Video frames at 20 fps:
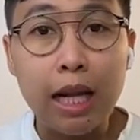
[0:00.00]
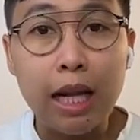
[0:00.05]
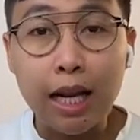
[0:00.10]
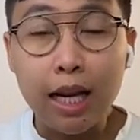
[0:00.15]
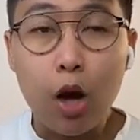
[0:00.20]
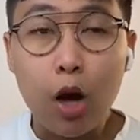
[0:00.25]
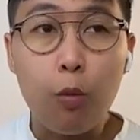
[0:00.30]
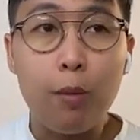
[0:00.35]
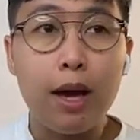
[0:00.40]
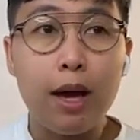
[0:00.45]
แต่
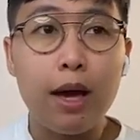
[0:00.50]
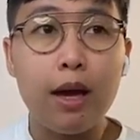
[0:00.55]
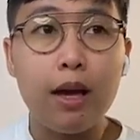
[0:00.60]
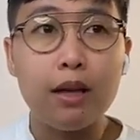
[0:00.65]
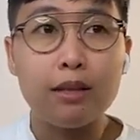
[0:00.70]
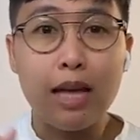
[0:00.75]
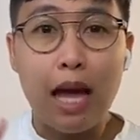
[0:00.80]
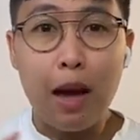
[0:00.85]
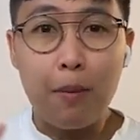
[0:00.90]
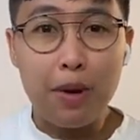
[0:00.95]
นัดเอามา
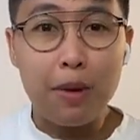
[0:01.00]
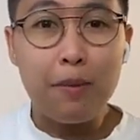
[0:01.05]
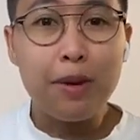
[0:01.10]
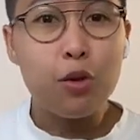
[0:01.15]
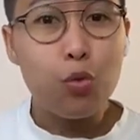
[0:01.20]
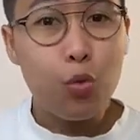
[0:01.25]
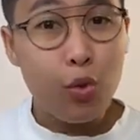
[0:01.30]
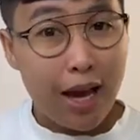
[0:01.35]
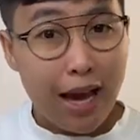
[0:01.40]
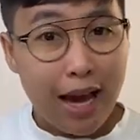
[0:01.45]
ทำให้
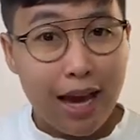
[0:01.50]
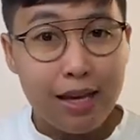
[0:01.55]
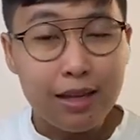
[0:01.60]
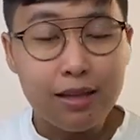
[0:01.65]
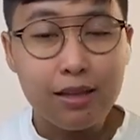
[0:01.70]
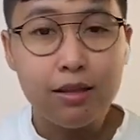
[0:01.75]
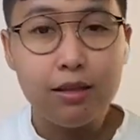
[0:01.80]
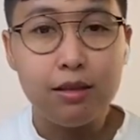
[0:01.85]
มันดูง่าย